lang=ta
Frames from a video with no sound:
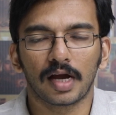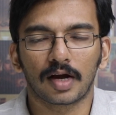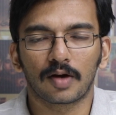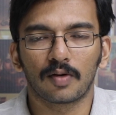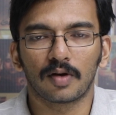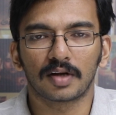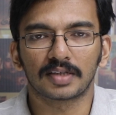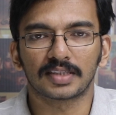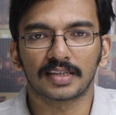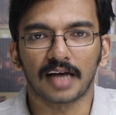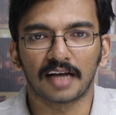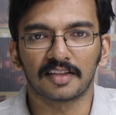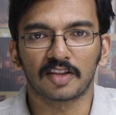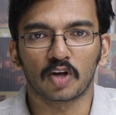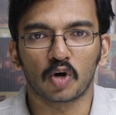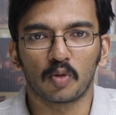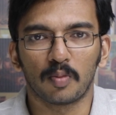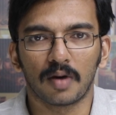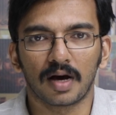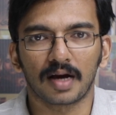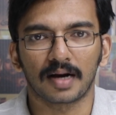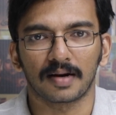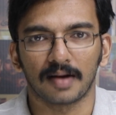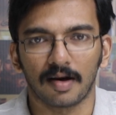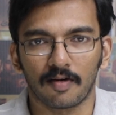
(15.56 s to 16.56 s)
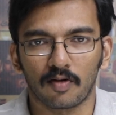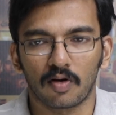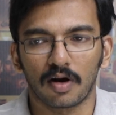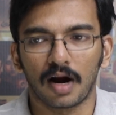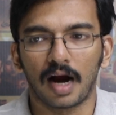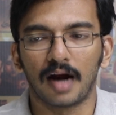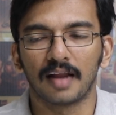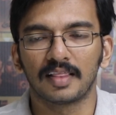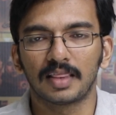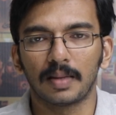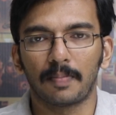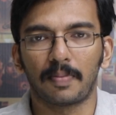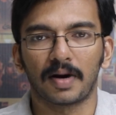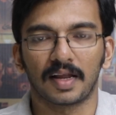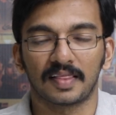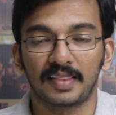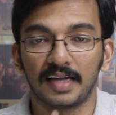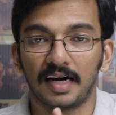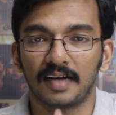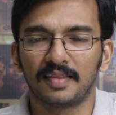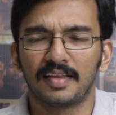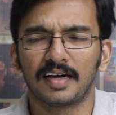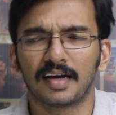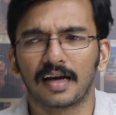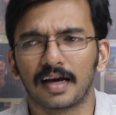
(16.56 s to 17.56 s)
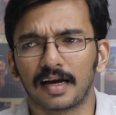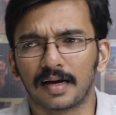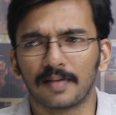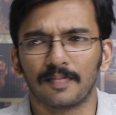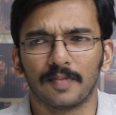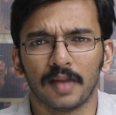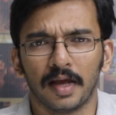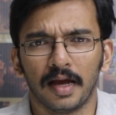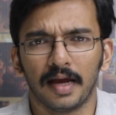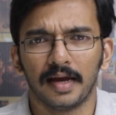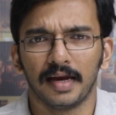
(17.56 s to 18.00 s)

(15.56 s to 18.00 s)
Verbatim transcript: இயக்குனர் சாந்தகுமார் அவரோட அடுத்த படத்தை எடுத்திருக்காரு